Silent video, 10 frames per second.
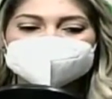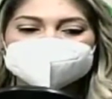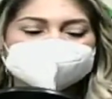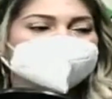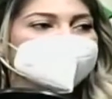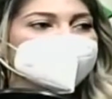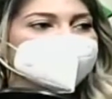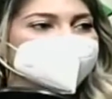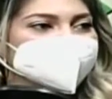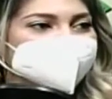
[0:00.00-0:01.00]
ese
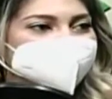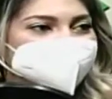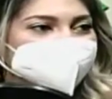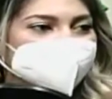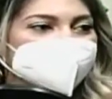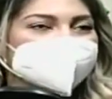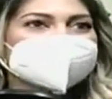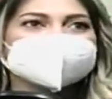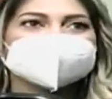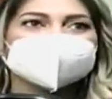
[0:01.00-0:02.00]
constante
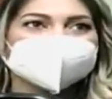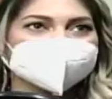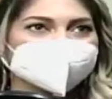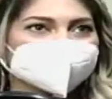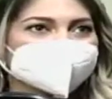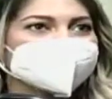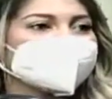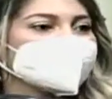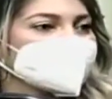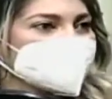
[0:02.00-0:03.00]
pensamiento que está
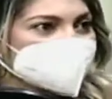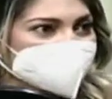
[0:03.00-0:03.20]
allí